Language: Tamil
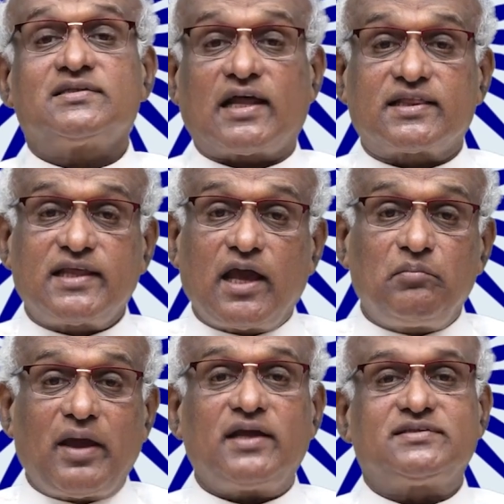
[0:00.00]

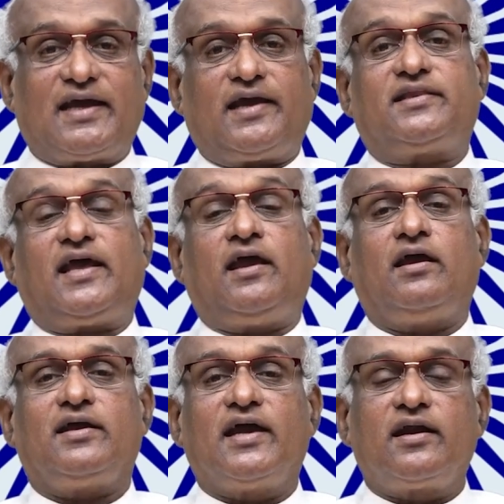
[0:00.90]
சத்தியமே ஜெயதே
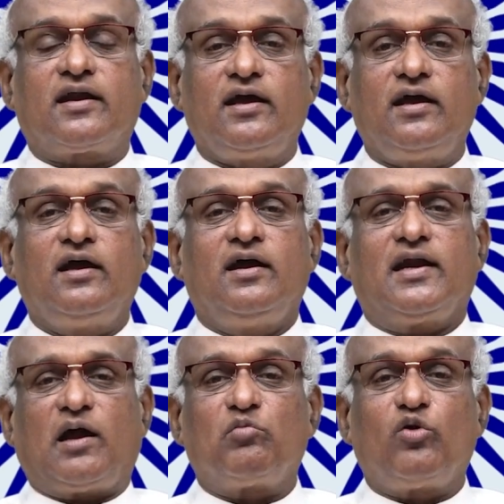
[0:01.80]
என்று
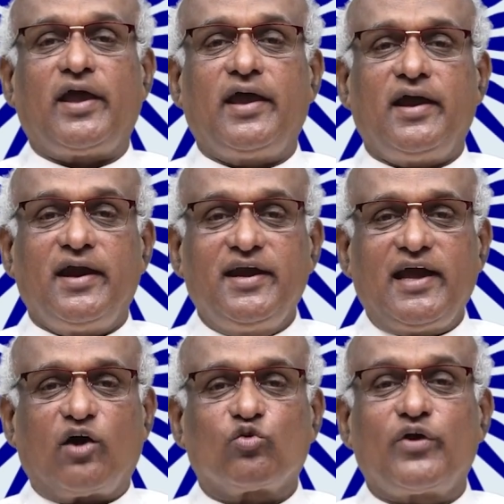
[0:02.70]
நம்மளுடைய
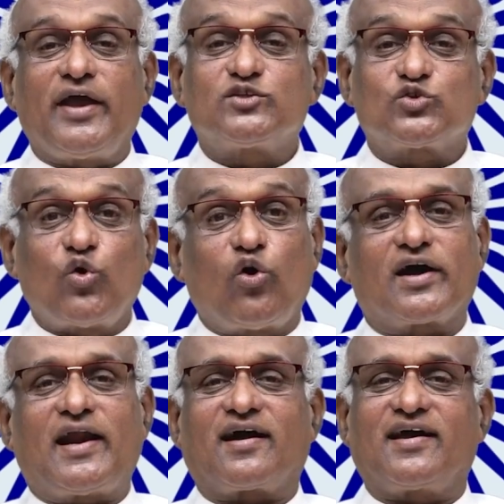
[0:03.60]
இந்தியாவினுடைய
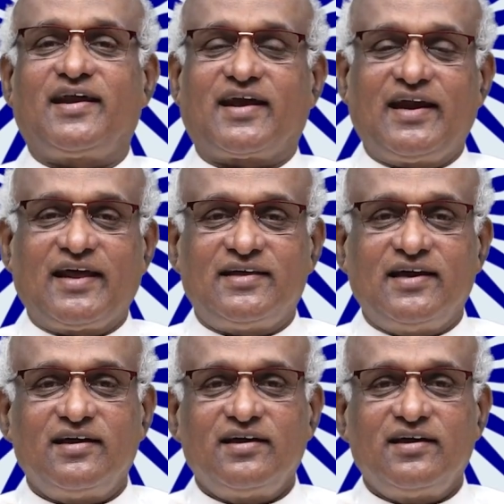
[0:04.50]
ஸ்லோகனாக இருக்கின்றது